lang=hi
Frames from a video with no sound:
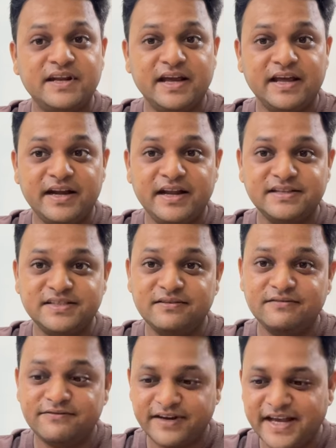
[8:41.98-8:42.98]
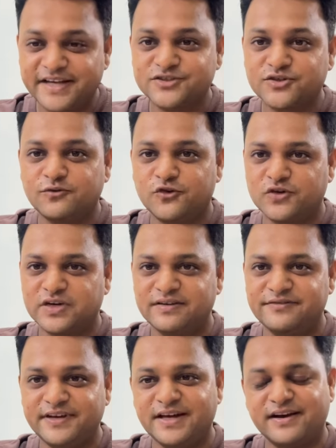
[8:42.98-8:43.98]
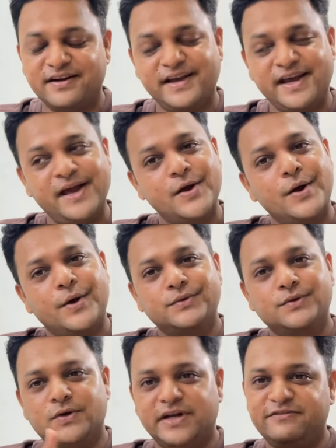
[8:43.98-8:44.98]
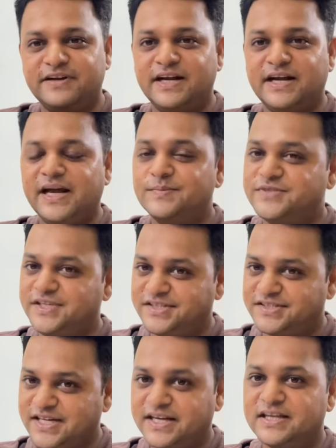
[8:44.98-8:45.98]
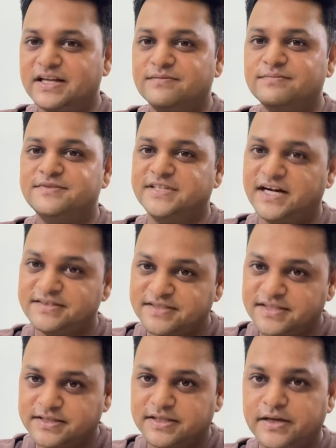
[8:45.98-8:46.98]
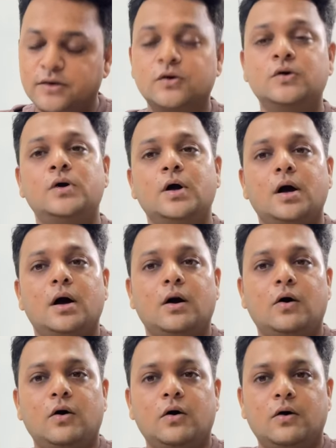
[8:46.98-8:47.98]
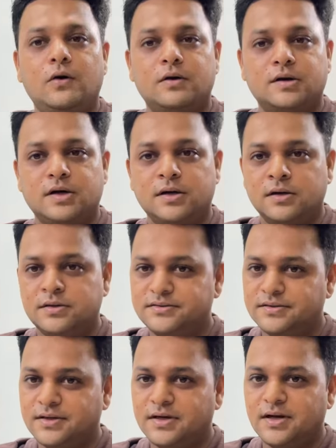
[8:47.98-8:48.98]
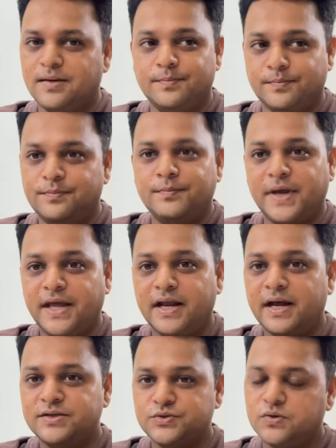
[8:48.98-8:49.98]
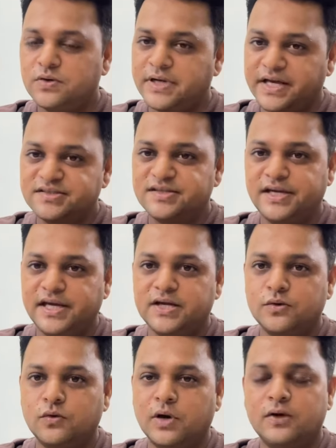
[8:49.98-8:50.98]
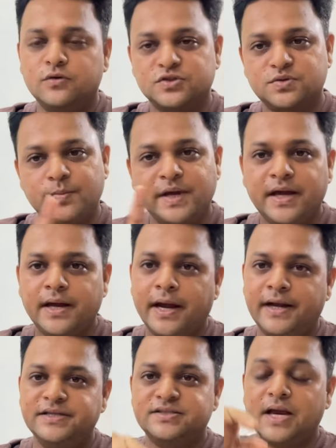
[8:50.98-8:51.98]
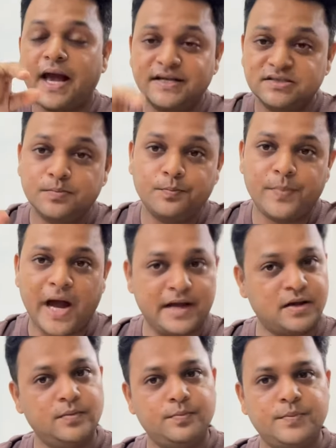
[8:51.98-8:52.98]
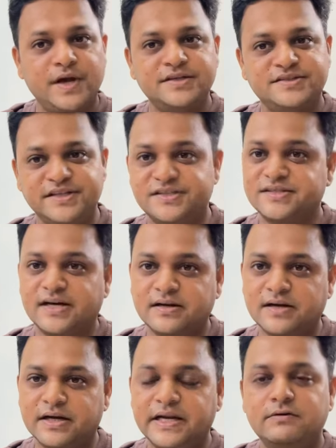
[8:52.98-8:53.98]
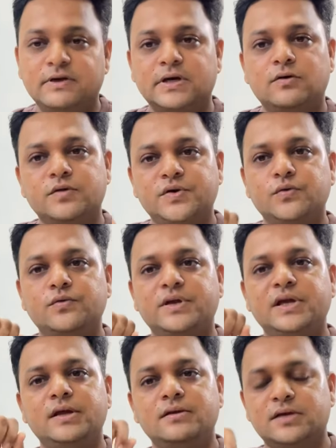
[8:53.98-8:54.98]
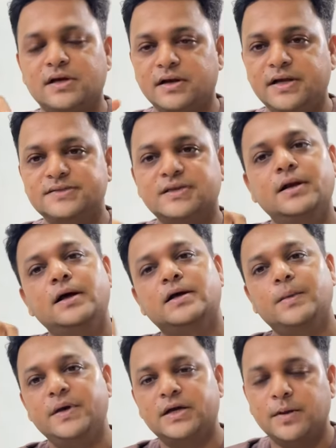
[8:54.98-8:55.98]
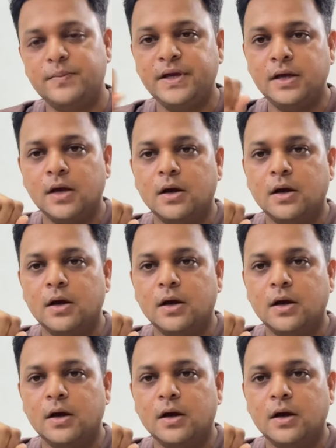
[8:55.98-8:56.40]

फिर इरिटेशन फ्री एस्ट्रो फोटोग्राफी करनी है तो डेफिनेटली आप सी स्टार की तरफ जा सकते हो और मेरा जो नेक्स्ट ईयर होगा उसमें एडिशनल एज अ बैकअप मैं सी स्टार रखने वाला हूँ क्योंकि द रीज़न कभी कभी